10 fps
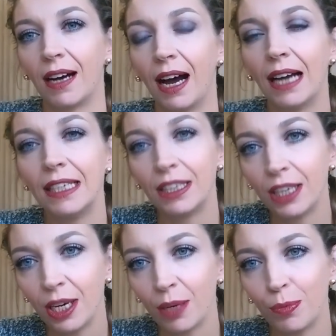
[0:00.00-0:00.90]
они
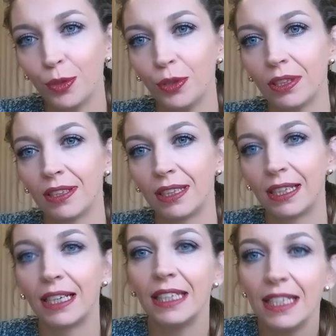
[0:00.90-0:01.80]
требуют
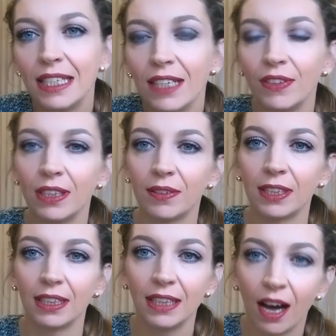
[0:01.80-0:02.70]
когнитивных
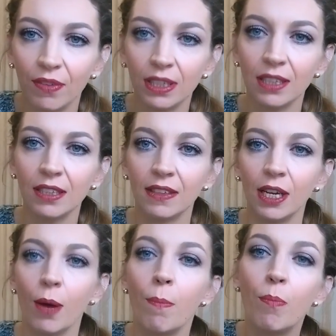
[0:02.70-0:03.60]
навыков
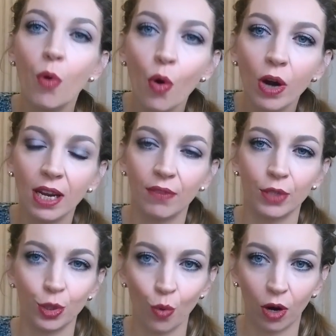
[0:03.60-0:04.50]
более
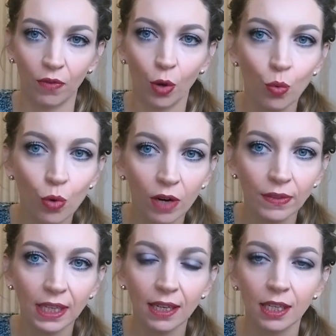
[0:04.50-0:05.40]
высокого
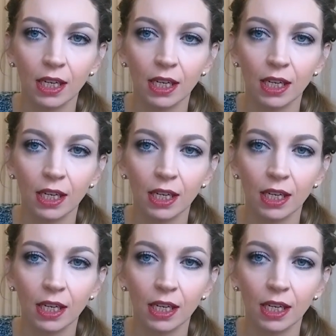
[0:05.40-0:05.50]
уровня,